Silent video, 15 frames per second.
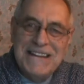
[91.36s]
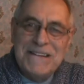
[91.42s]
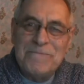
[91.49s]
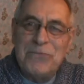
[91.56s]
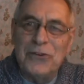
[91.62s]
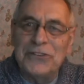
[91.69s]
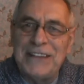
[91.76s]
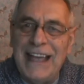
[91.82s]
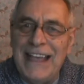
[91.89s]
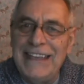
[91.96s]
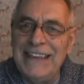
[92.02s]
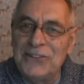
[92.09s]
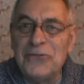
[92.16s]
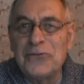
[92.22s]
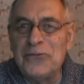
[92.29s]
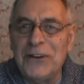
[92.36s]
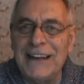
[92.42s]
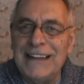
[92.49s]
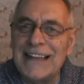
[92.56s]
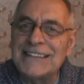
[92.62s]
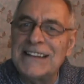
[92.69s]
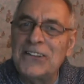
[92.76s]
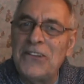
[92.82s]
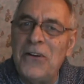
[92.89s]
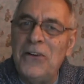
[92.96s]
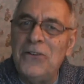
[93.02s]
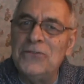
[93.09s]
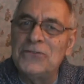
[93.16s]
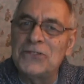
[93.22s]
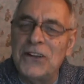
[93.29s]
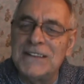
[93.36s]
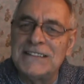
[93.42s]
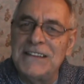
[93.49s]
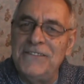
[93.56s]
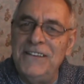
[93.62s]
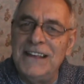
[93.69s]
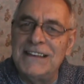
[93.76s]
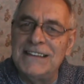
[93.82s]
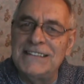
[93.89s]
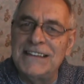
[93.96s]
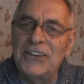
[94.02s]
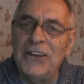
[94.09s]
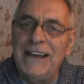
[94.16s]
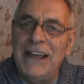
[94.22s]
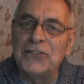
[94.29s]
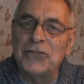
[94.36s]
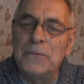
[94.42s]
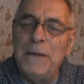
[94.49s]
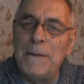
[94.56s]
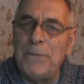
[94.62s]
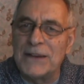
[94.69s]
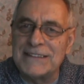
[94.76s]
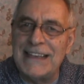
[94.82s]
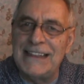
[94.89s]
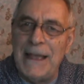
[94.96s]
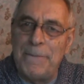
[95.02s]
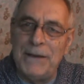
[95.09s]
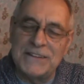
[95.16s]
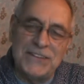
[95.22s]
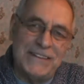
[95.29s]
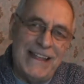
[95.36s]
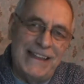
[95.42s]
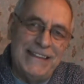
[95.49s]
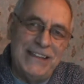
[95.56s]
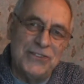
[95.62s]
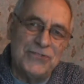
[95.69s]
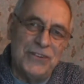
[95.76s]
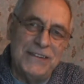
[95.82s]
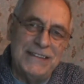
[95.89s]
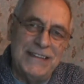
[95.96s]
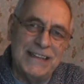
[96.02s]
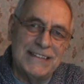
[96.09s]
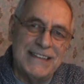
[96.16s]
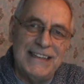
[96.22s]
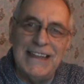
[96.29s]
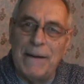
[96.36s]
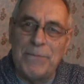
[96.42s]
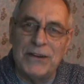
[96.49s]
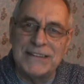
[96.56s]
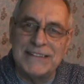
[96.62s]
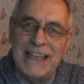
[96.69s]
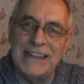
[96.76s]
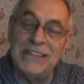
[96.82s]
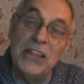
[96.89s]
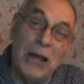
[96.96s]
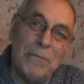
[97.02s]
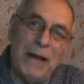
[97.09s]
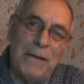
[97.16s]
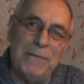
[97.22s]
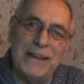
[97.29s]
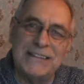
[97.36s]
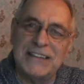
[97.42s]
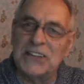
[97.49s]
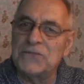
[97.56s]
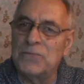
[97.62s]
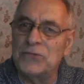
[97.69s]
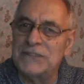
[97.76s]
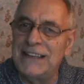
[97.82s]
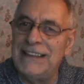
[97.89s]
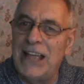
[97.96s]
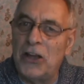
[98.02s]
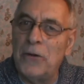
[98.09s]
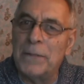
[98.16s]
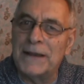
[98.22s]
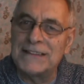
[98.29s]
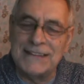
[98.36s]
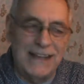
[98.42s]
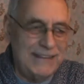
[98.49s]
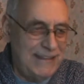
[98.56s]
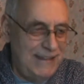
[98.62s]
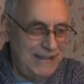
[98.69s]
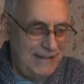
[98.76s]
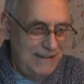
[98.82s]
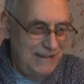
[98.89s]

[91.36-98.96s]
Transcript: Pourtant, il est au courant de l'article 1 du Code civil qui dit que l'être humain possède la personnalité juridique. S'il la possède, normalement, il sera supposé de la représenter.